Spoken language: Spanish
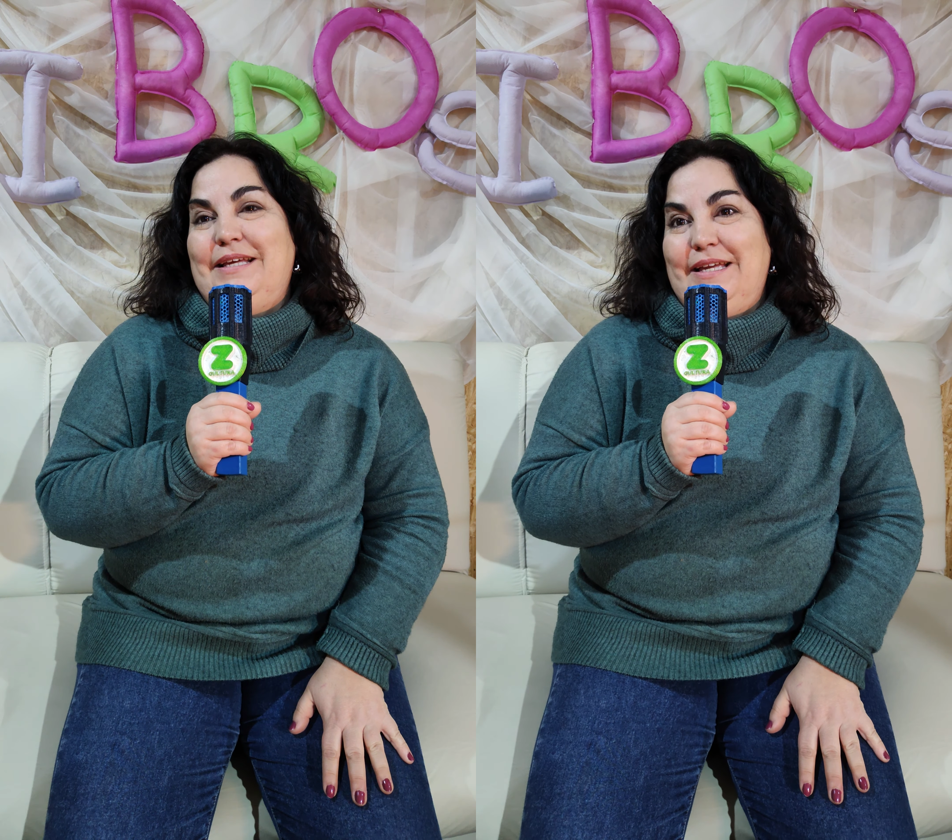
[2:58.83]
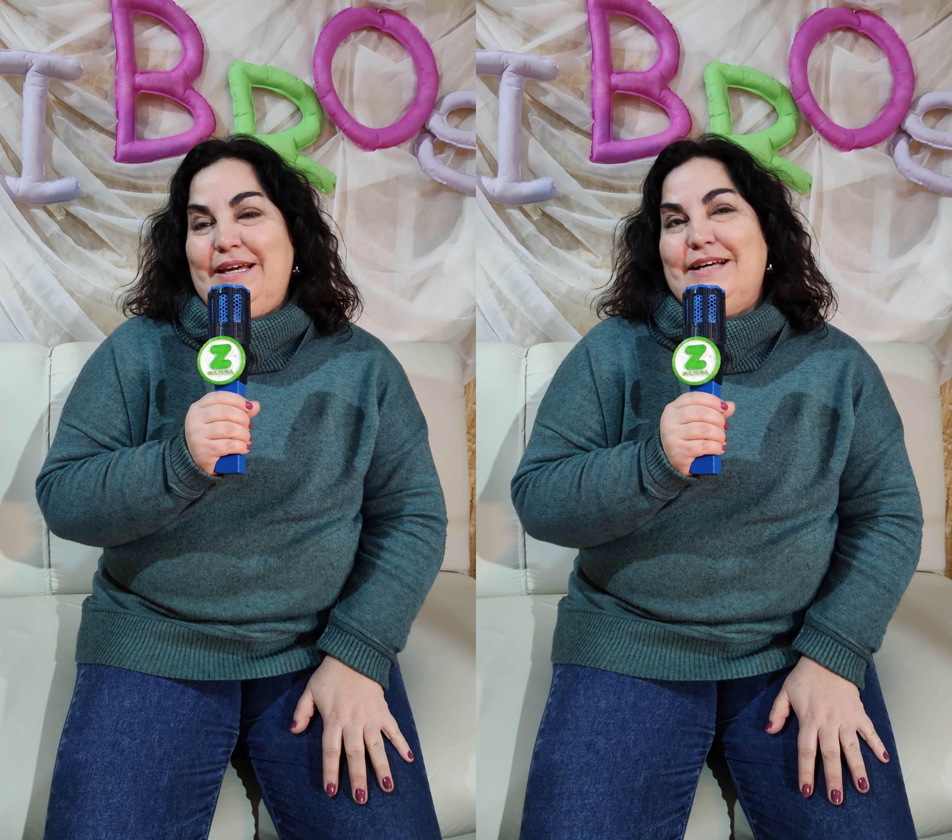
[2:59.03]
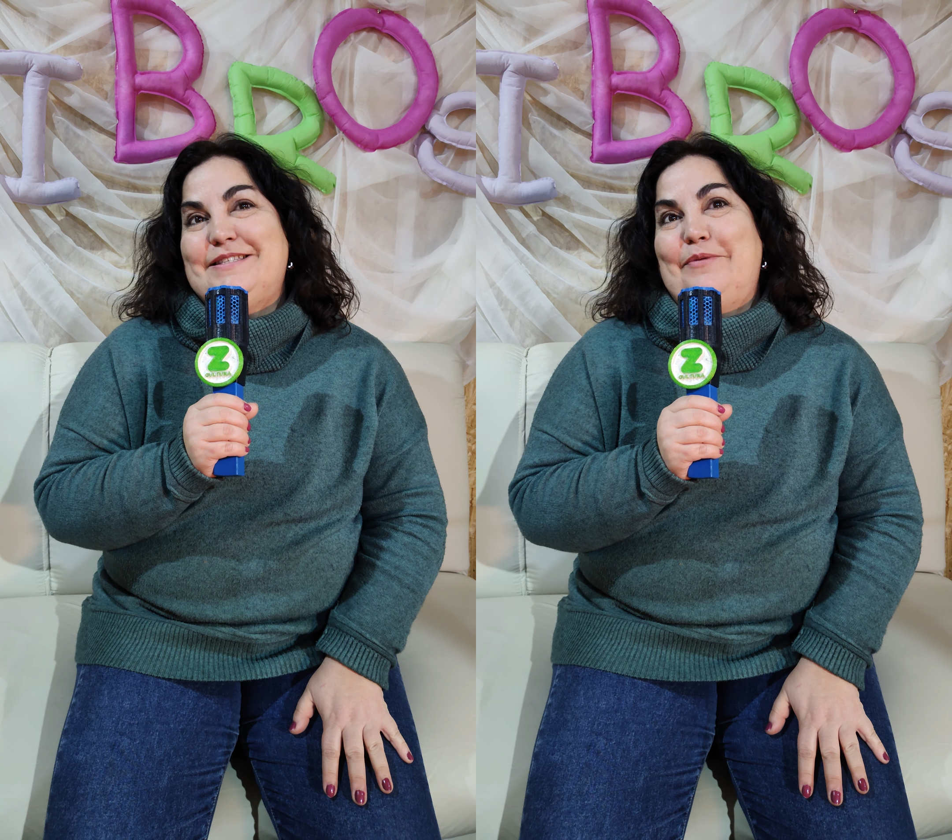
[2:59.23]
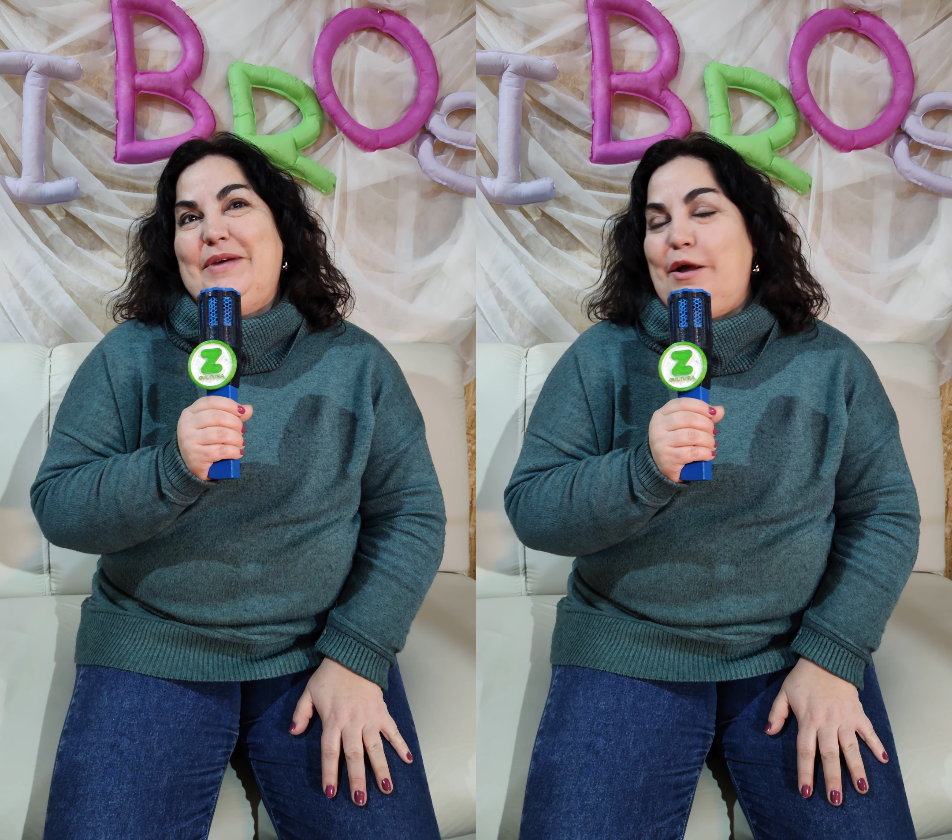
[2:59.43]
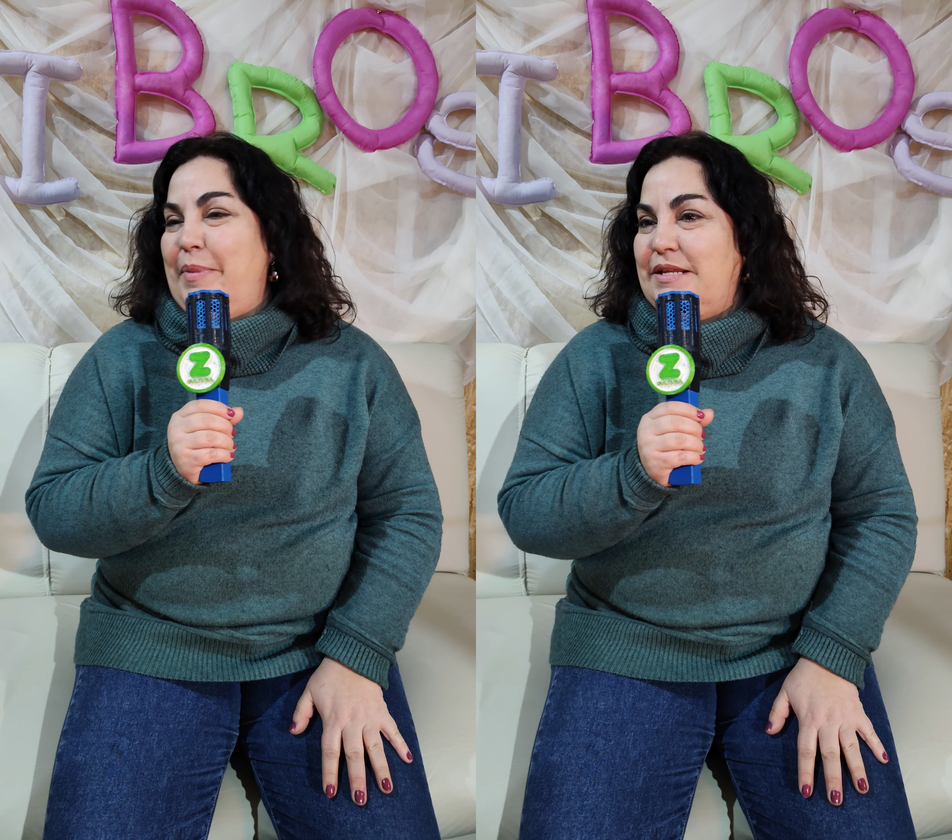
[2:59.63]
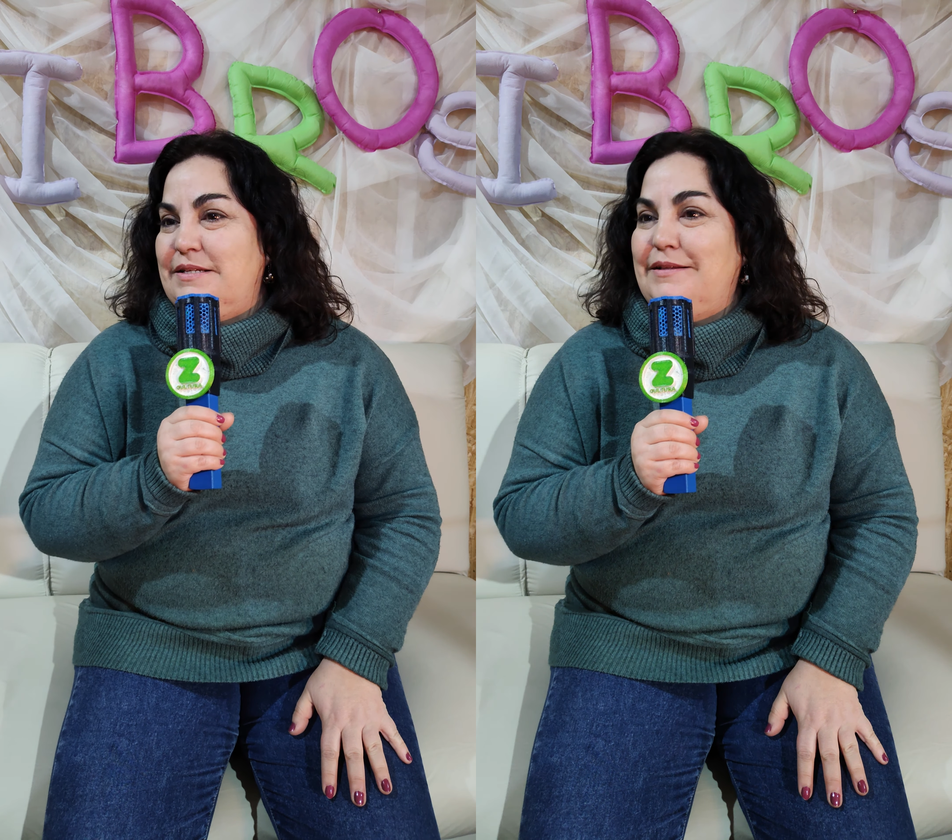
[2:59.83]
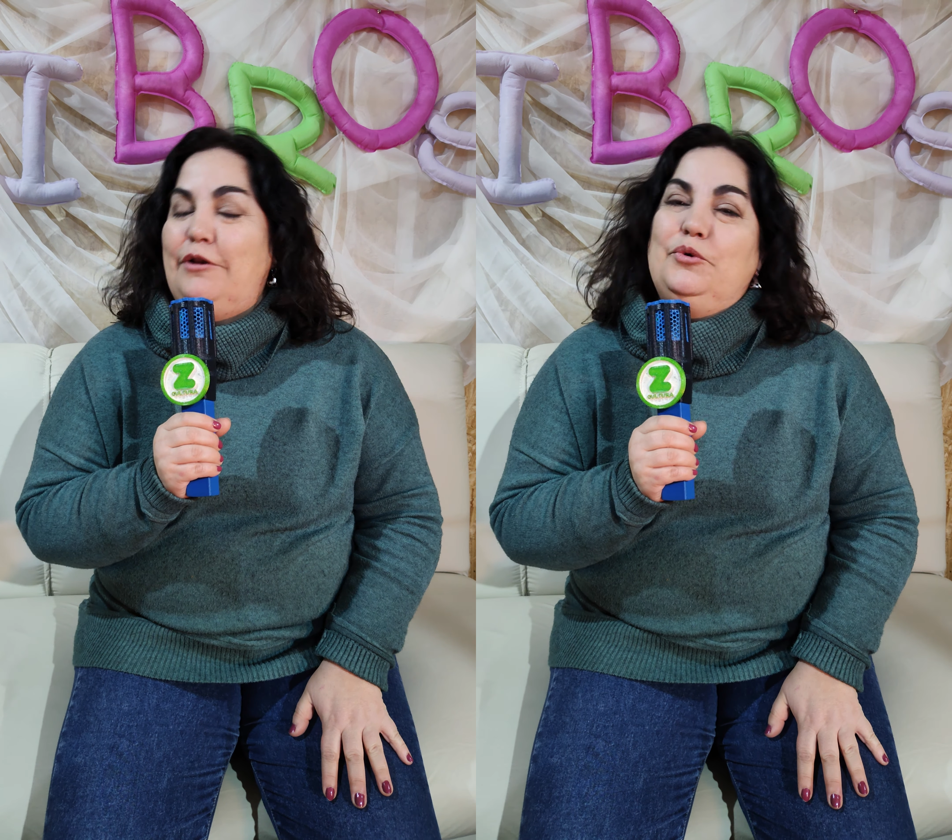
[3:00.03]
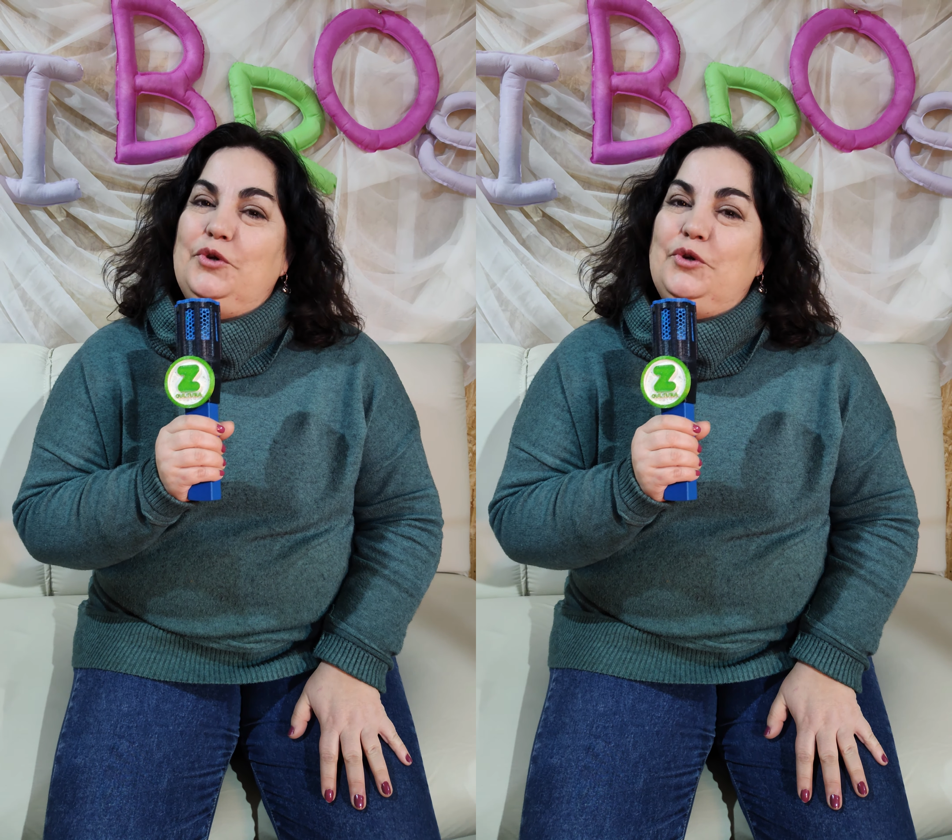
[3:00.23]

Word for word: y niñas, también aparecen